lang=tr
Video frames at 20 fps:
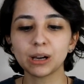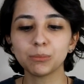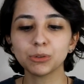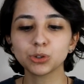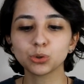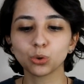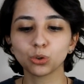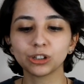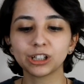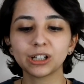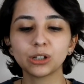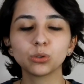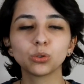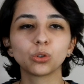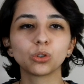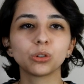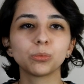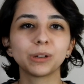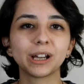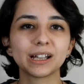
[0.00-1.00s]
ama sonlara
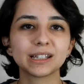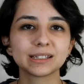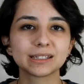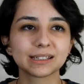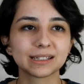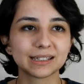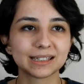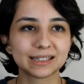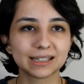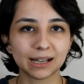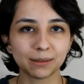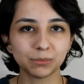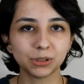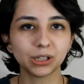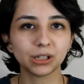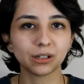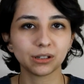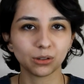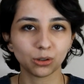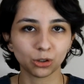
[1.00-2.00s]
doğru biraz
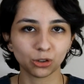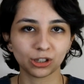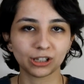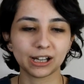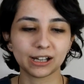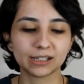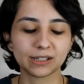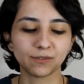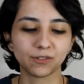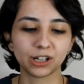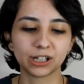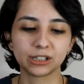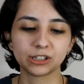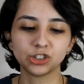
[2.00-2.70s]
gizemli öğeler de var.